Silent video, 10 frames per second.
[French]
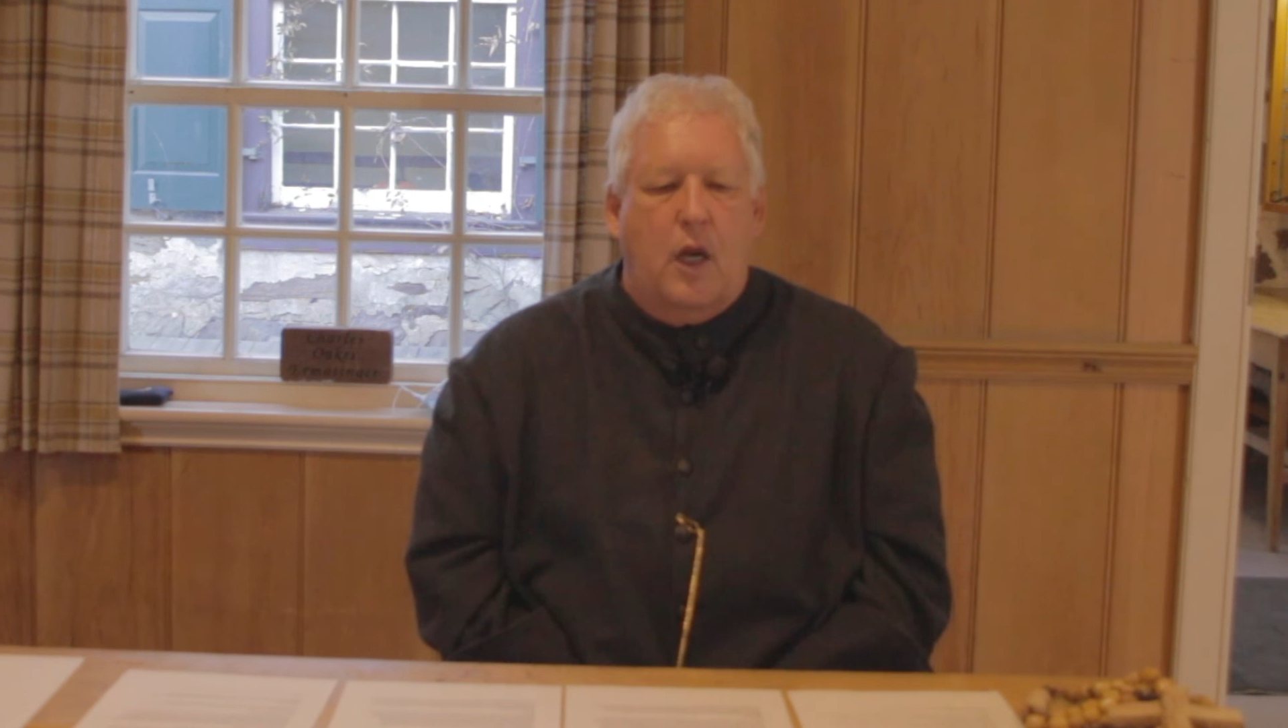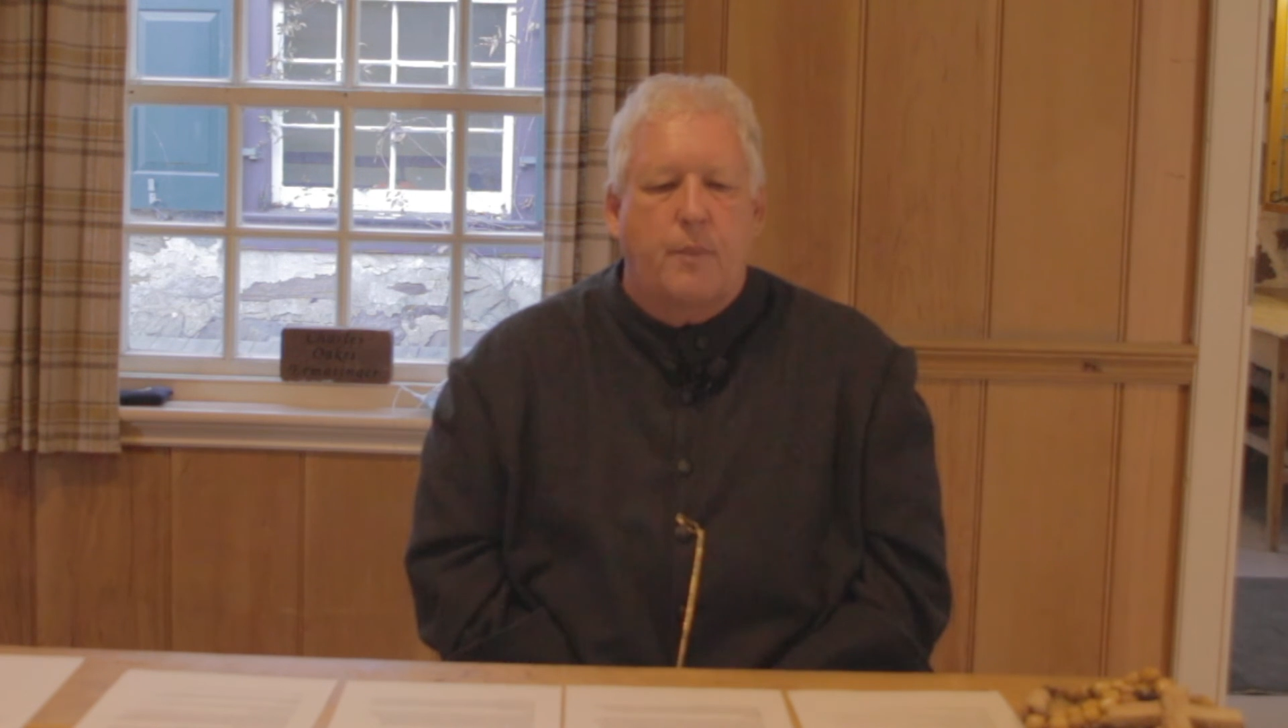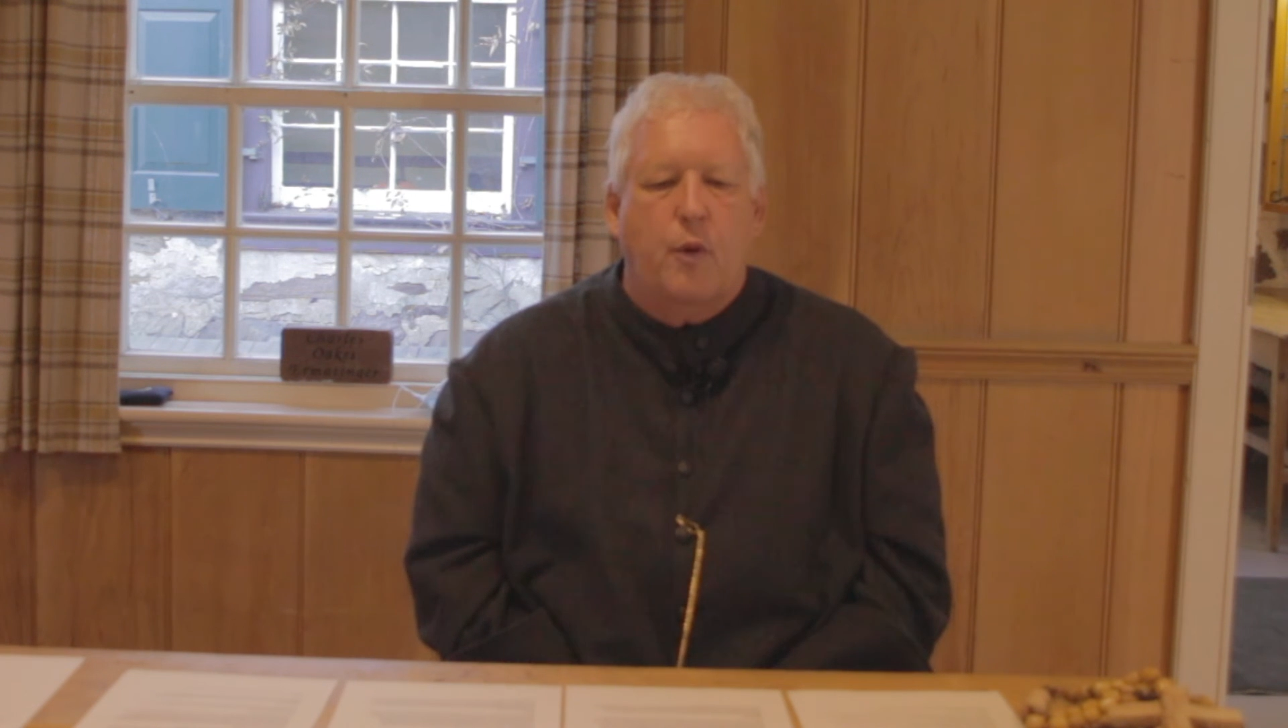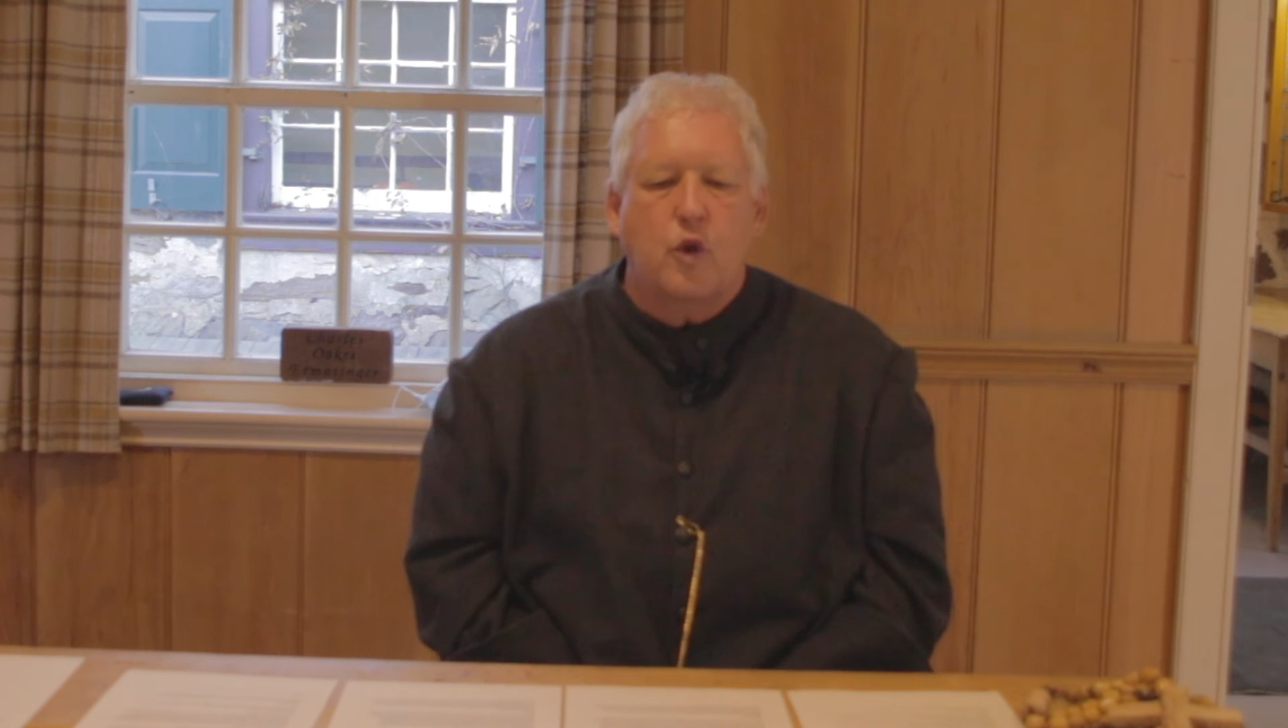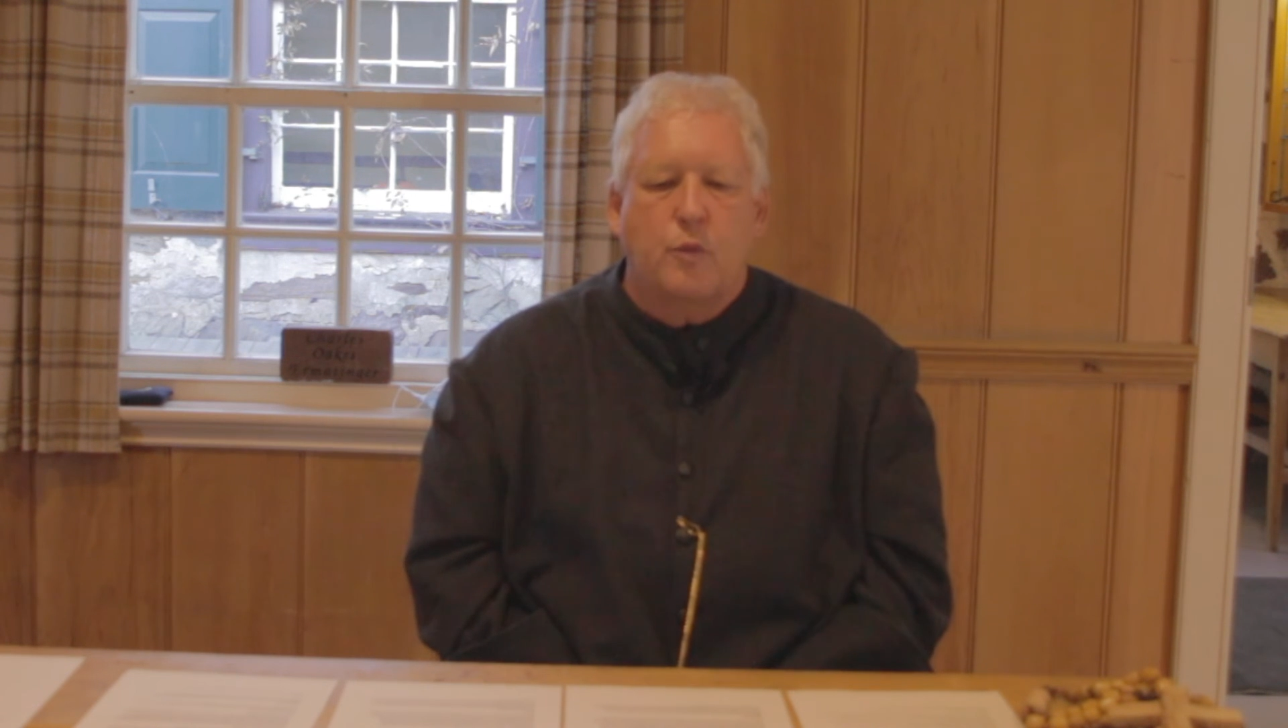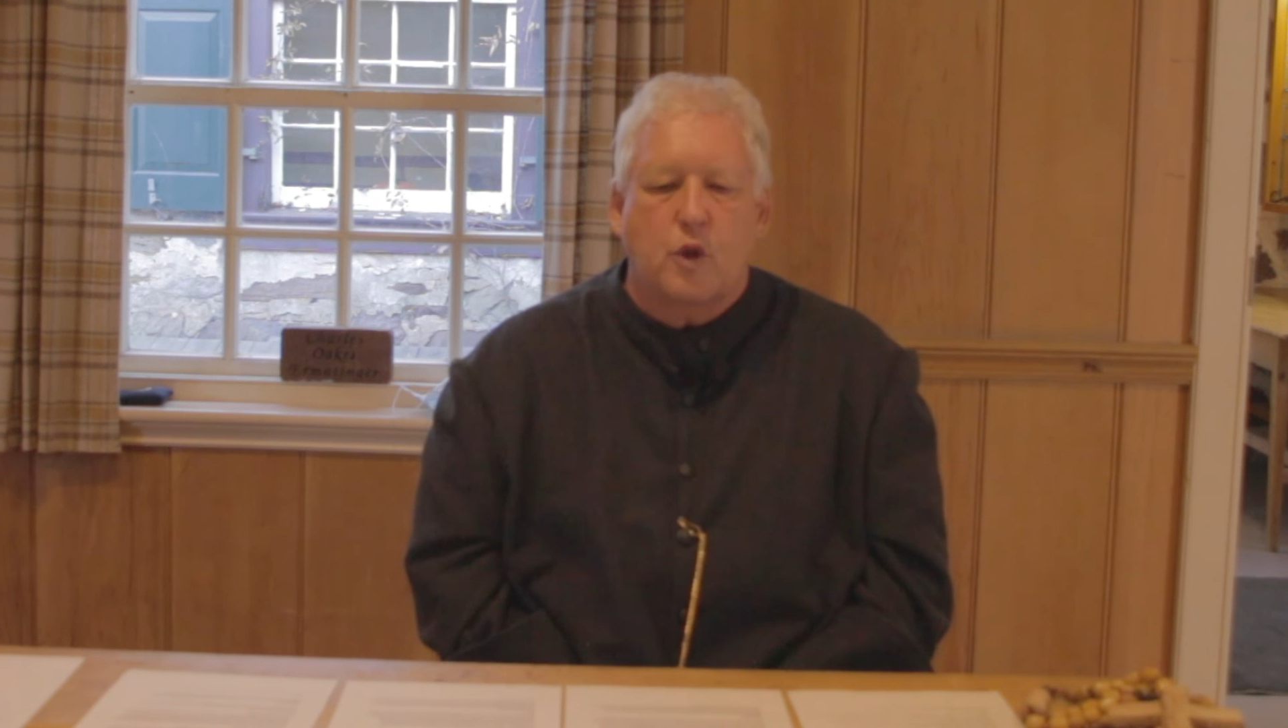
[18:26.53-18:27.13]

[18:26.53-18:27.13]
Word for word: répondre aux